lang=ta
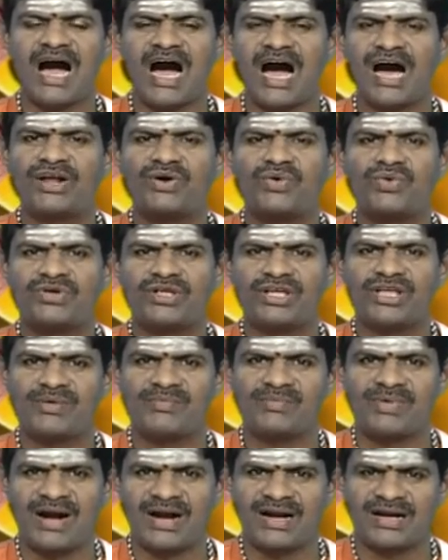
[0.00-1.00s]

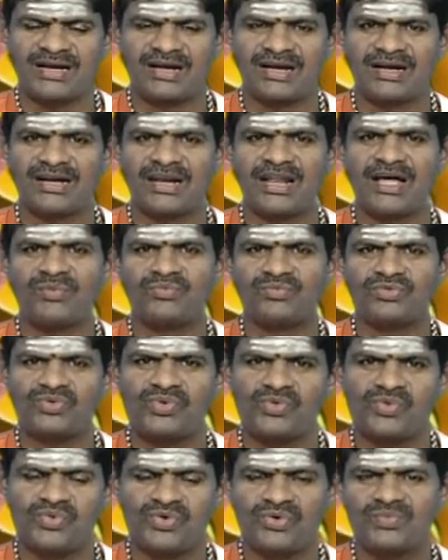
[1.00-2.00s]
ஆரோக்கியம் அழகெல்லாம்
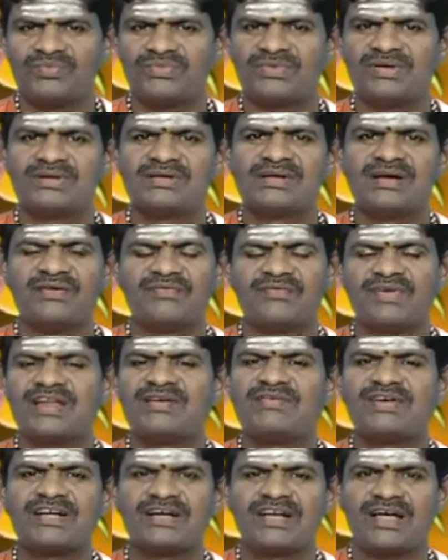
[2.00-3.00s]
கூடும்
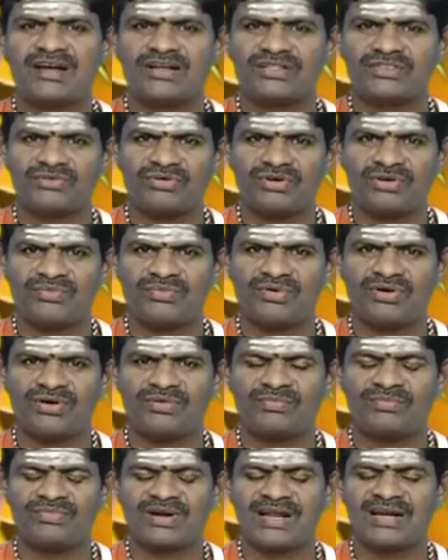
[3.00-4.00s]
வெளிவட்டார
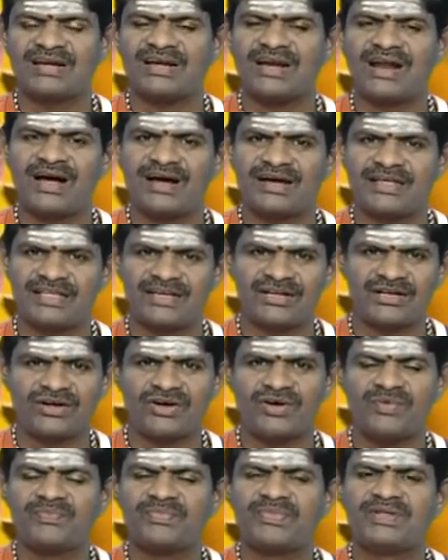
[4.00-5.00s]
தொடர்புகளும் நன்றாக
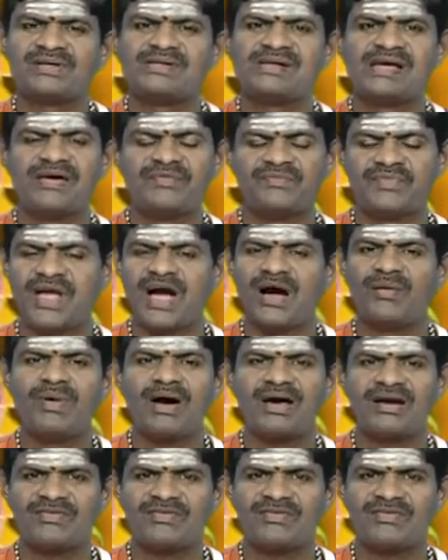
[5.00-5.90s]
இருக்கும் வியாபார